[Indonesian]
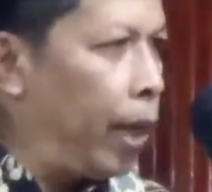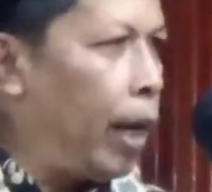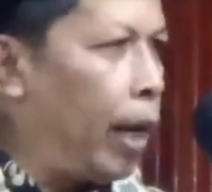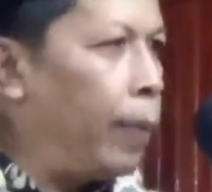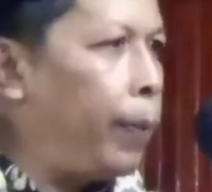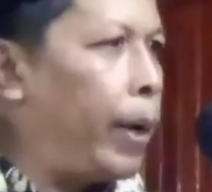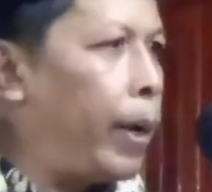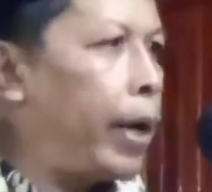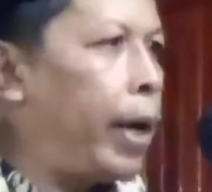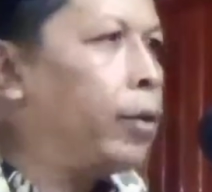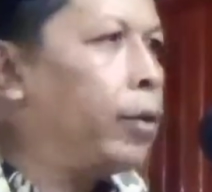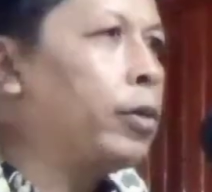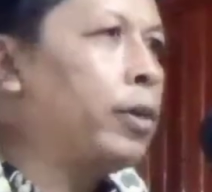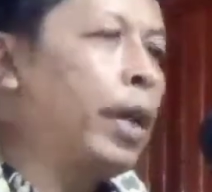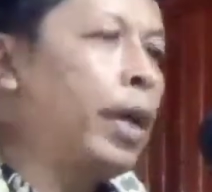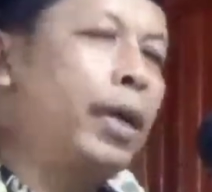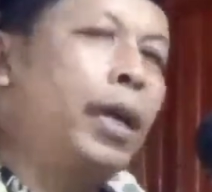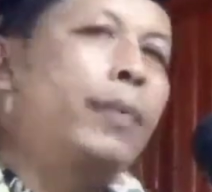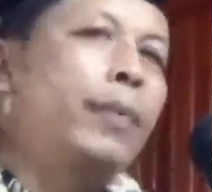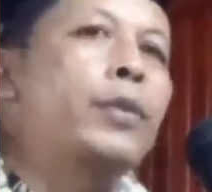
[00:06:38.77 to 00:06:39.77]
apakah
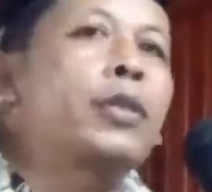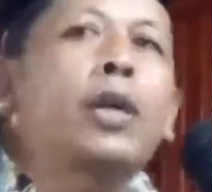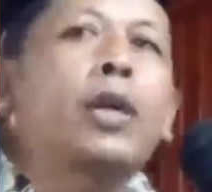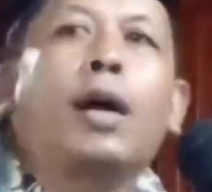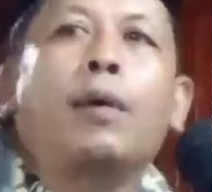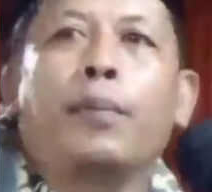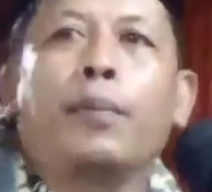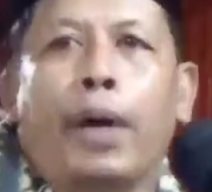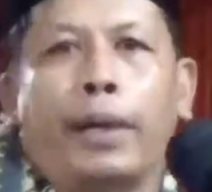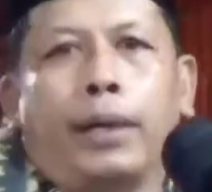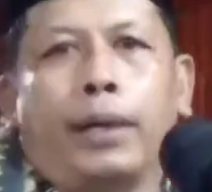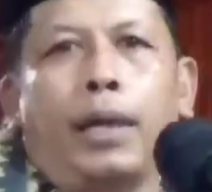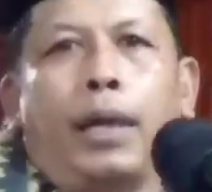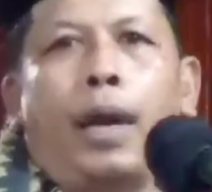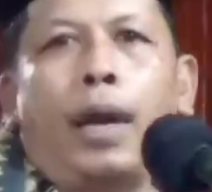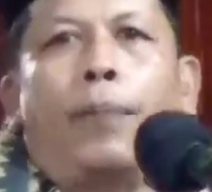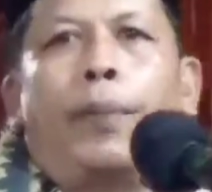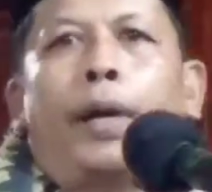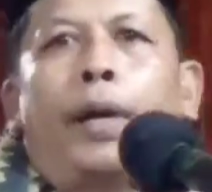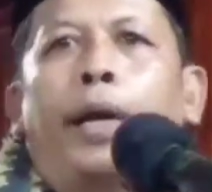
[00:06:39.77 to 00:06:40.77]
Ustadz Abdul Samad,
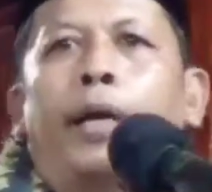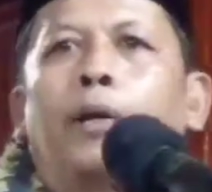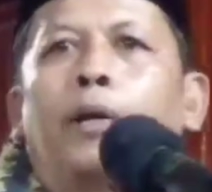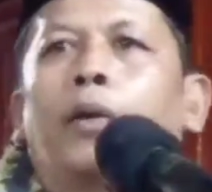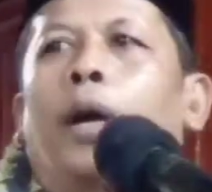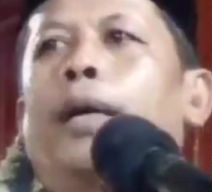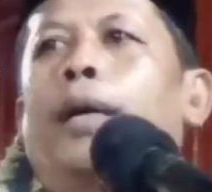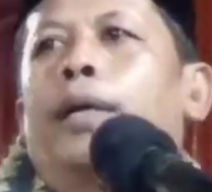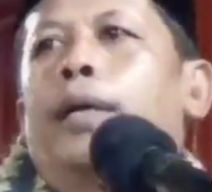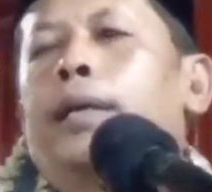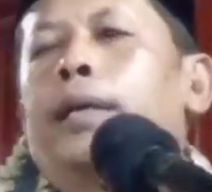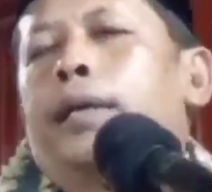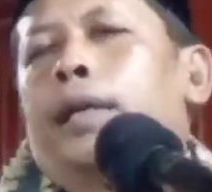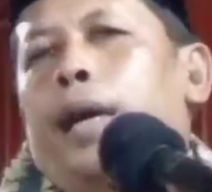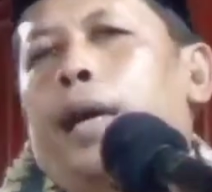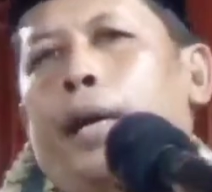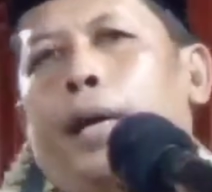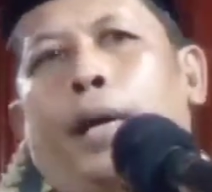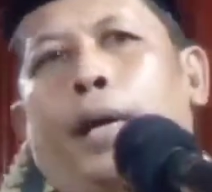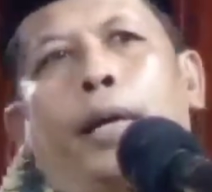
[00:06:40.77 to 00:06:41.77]
apakah itu Adi
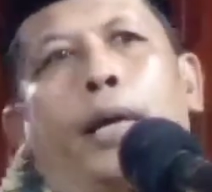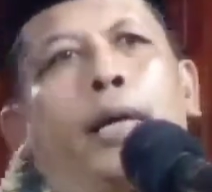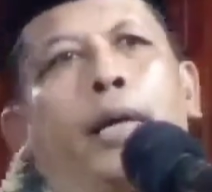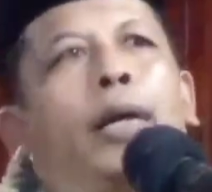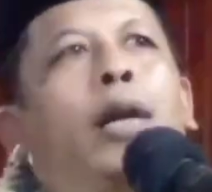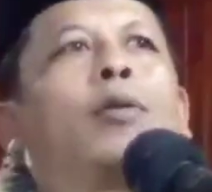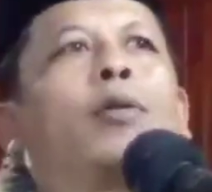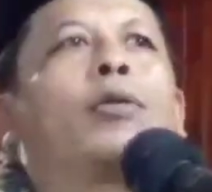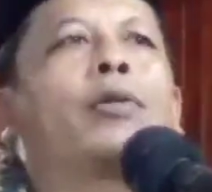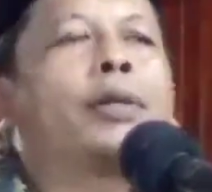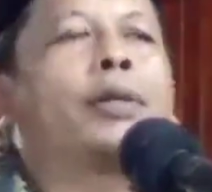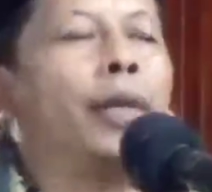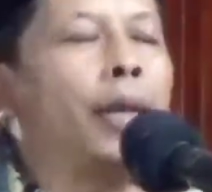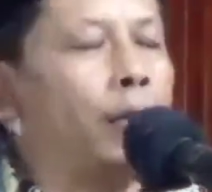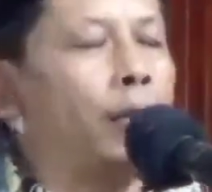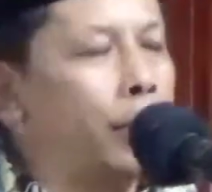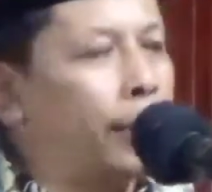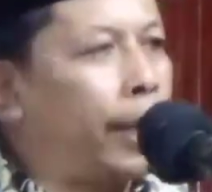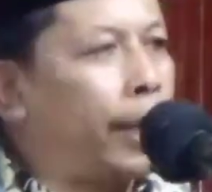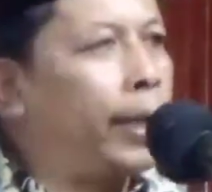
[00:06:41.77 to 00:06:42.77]
Hidayat dan
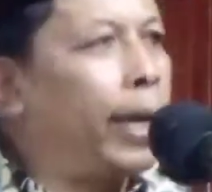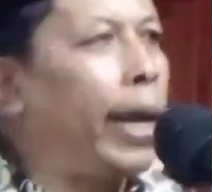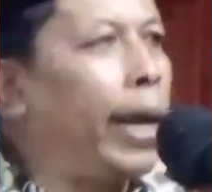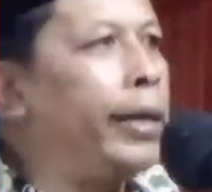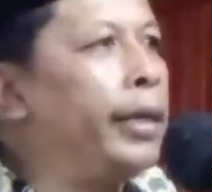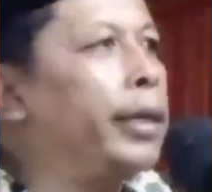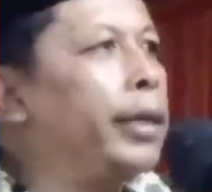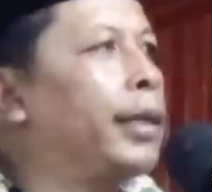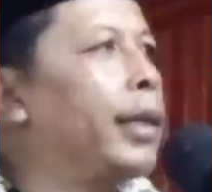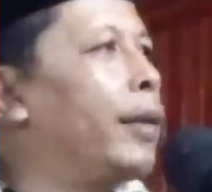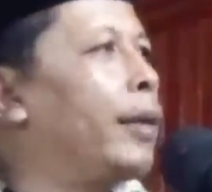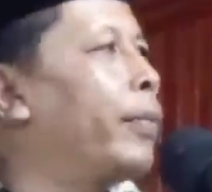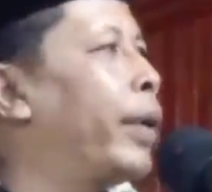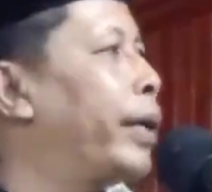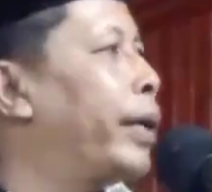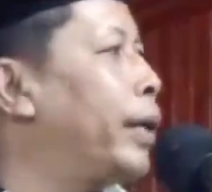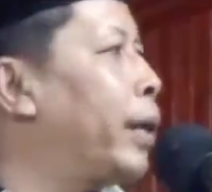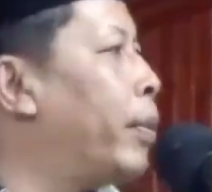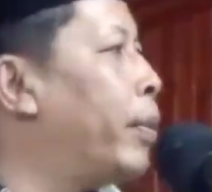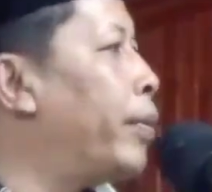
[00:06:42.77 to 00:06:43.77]
ustadz-ustadz lainnya telah
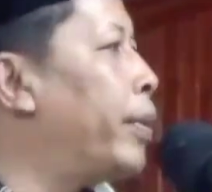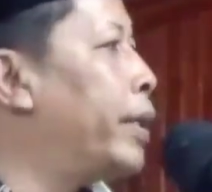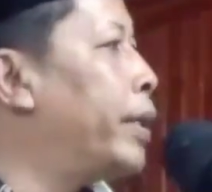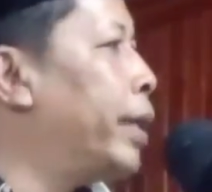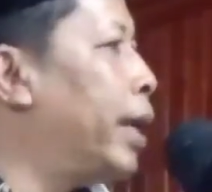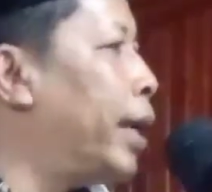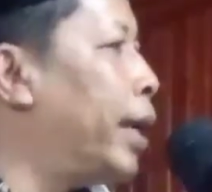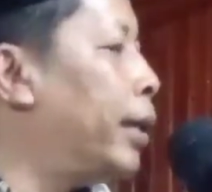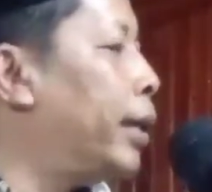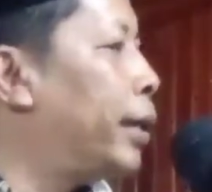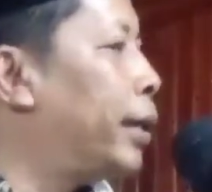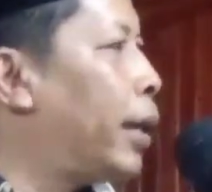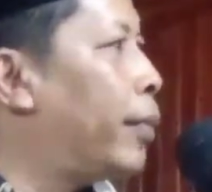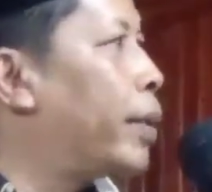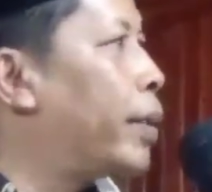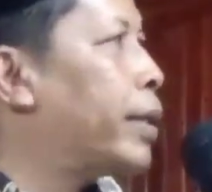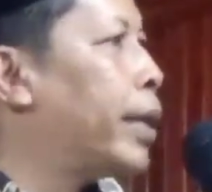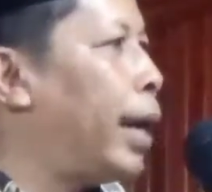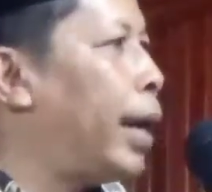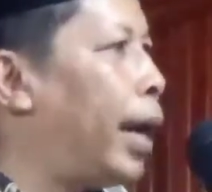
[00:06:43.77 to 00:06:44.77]
banyak berbicara
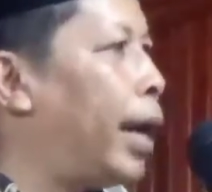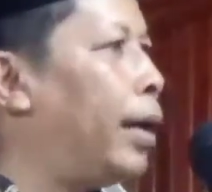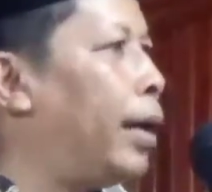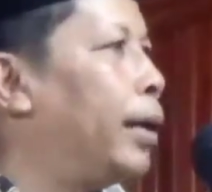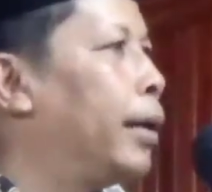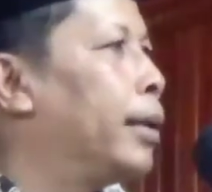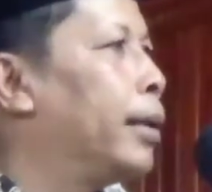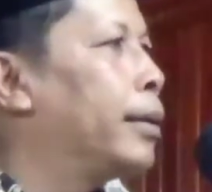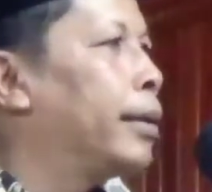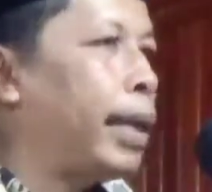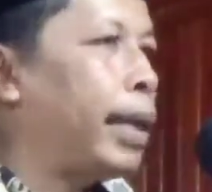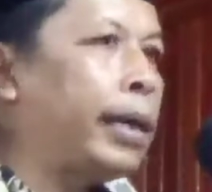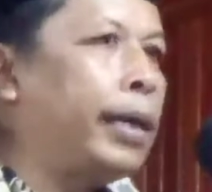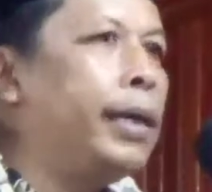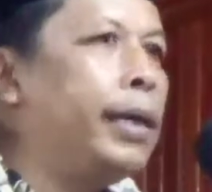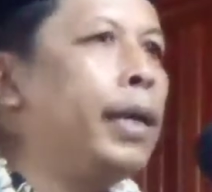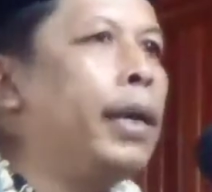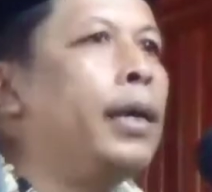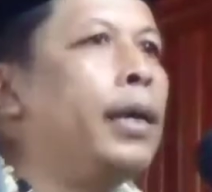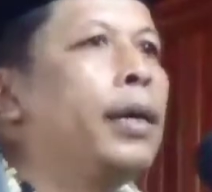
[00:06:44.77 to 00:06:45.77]
tentang masalah
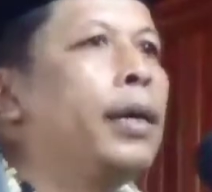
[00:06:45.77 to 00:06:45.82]
sakinah,